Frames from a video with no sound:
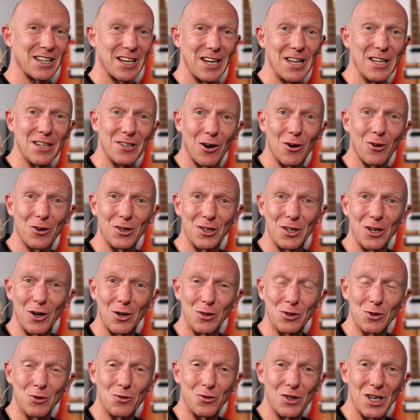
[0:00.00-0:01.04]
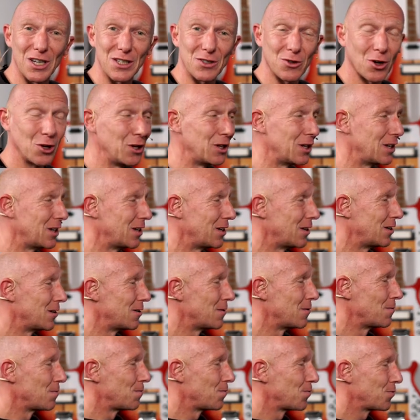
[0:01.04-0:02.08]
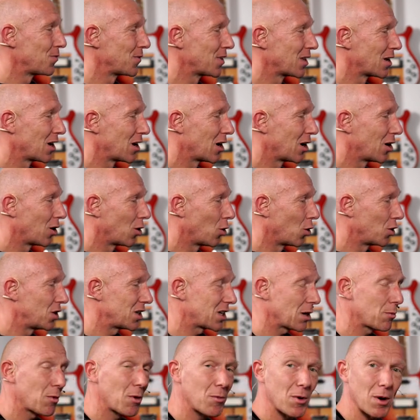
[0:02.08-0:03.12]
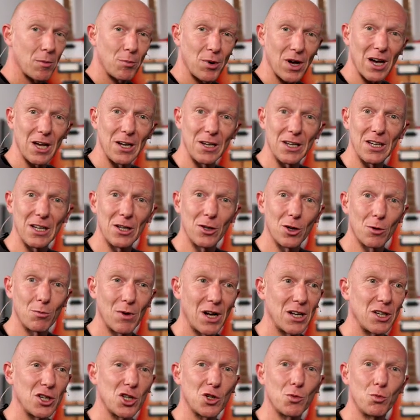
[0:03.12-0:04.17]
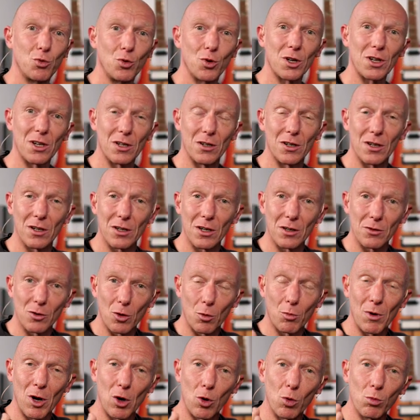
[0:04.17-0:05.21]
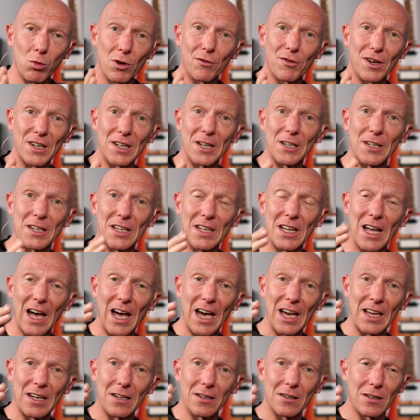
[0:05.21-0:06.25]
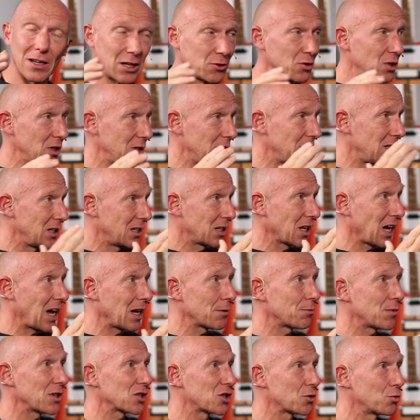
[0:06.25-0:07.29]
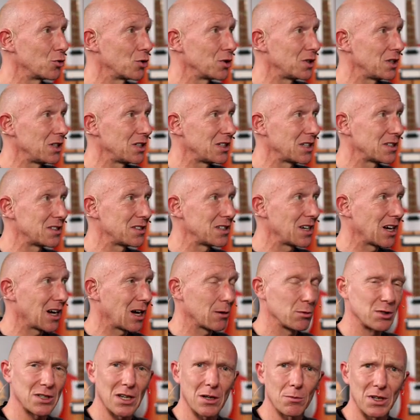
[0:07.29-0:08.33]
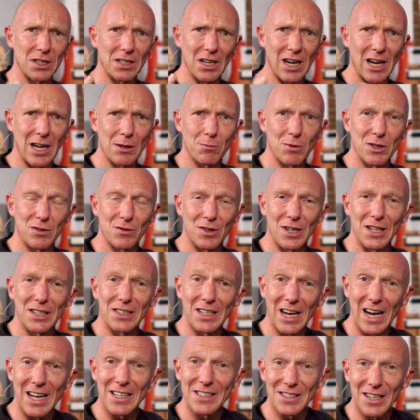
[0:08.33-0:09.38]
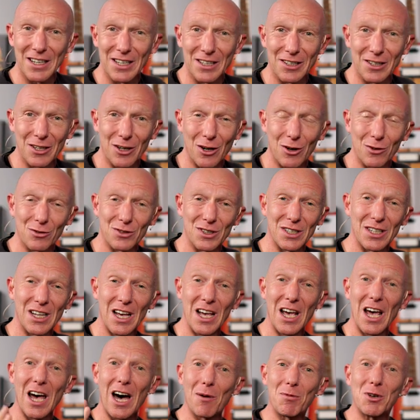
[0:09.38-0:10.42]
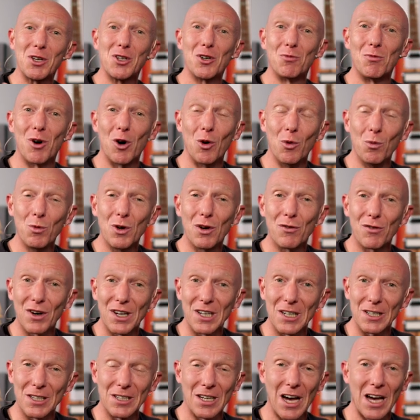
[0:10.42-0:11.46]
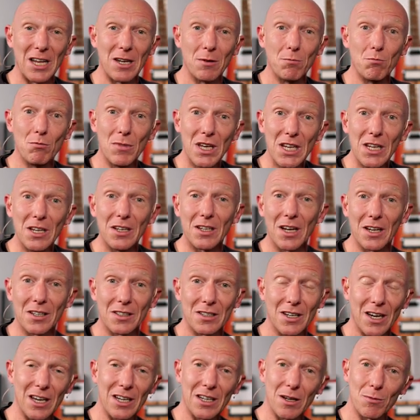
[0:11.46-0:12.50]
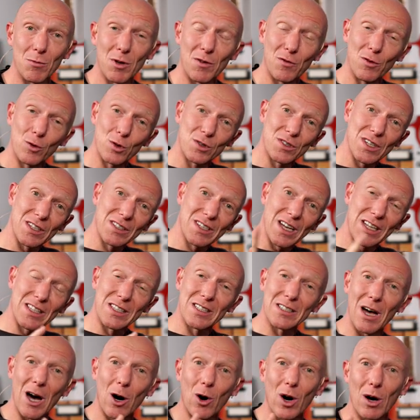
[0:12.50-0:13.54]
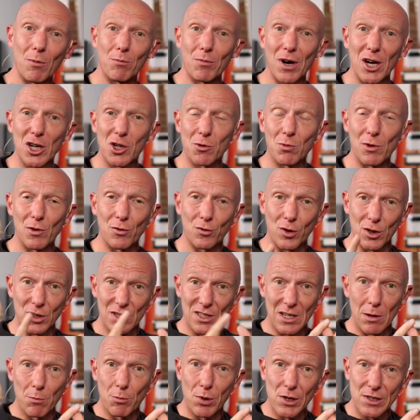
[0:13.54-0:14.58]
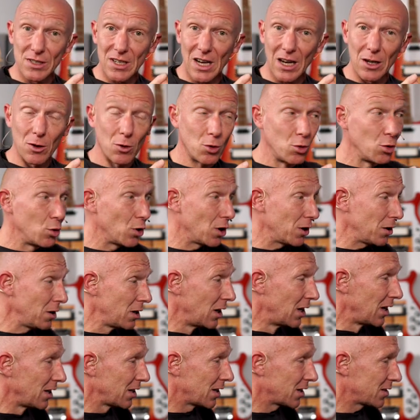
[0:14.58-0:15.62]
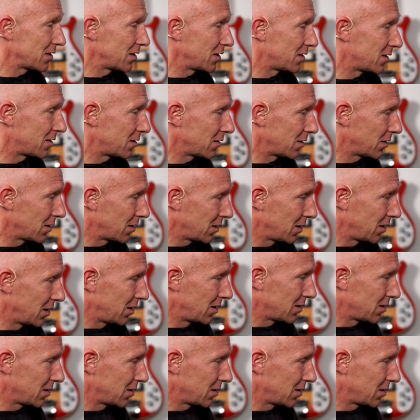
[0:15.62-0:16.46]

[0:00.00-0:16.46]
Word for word: Klingt auch genauso, wie er soll. Und ich habe aber parallel nochmal die Spuren äh, nochmal umgewandelt in eine, also die, die Drahtbassspur, die ich jetzt hier habe, ich sage immer Drahtbass, weil da Drahtseiten drauf sind, habe ich nochmal umgewandelt in eine MIDI-Datei, damit wir uns das Ganze auch am Beispiel von Samples anhören. Das ist äh, hier